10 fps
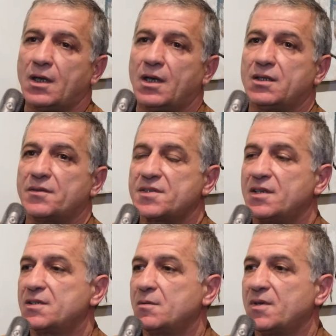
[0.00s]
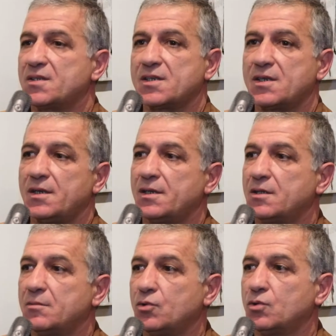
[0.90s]
Это все эти материалы,
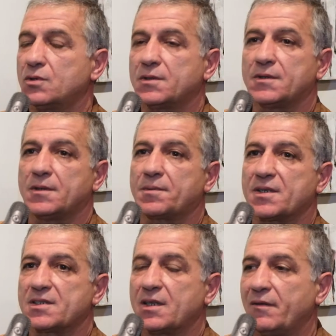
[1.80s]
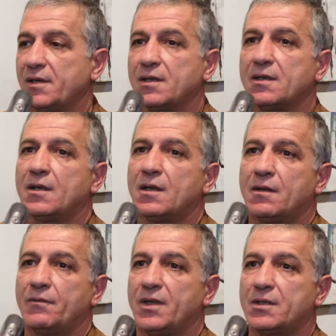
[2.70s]
они будут э, представлены
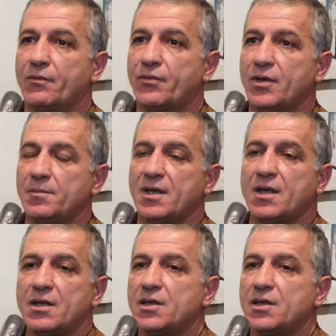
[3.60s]
в этом фильме.